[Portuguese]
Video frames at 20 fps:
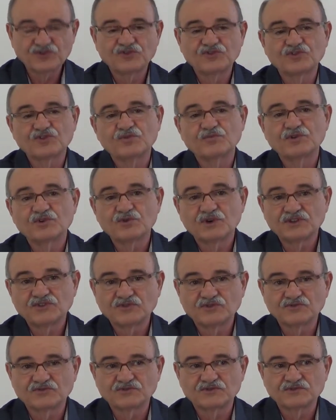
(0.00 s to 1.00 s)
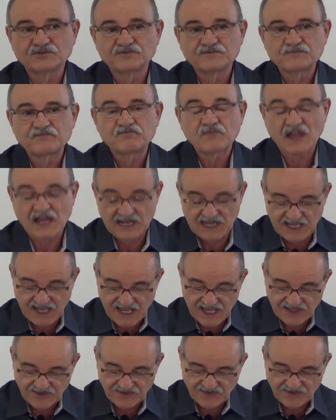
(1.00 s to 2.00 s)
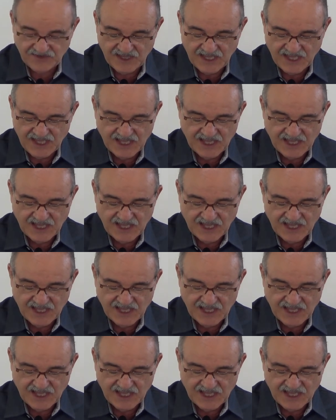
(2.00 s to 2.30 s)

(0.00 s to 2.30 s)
sobre o assunto Aliás,